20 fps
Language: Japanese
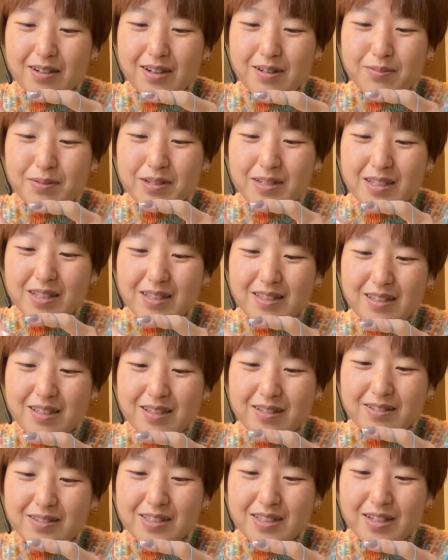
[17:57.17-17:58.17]
ラベリーって
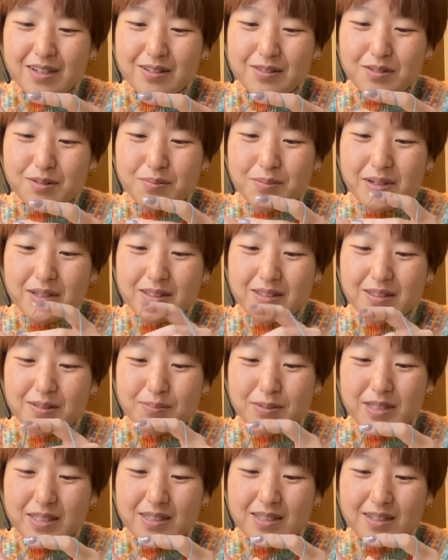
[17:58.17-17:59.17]
いうサイトもあって
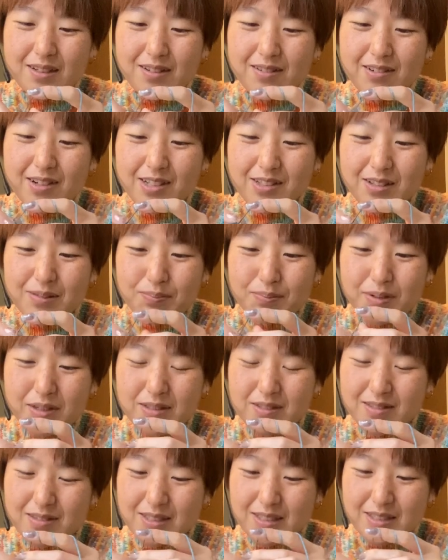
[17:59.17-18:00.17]
めっちゃ可愛いのいっぱいあ
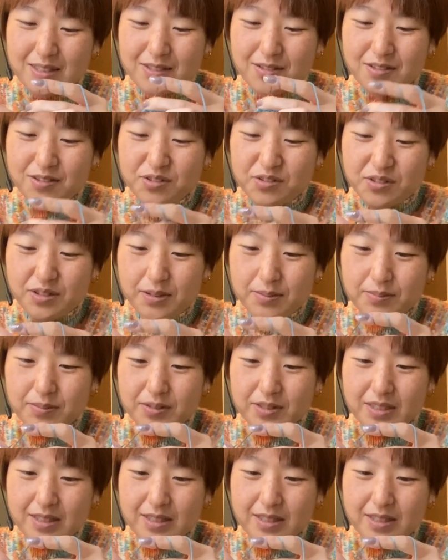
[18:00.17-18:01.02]
るんですよとかも